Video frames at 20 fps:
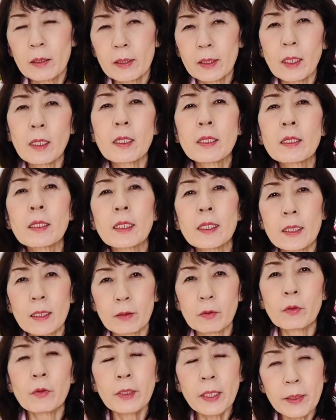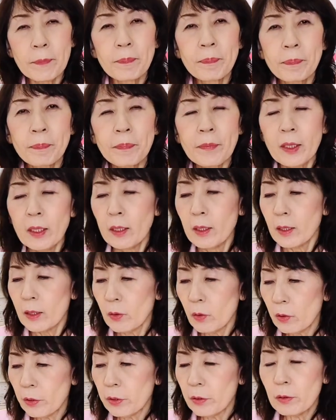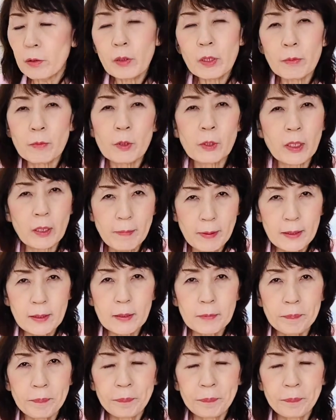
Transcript: 疲れすぎちゃうとね。そういうのに向きます。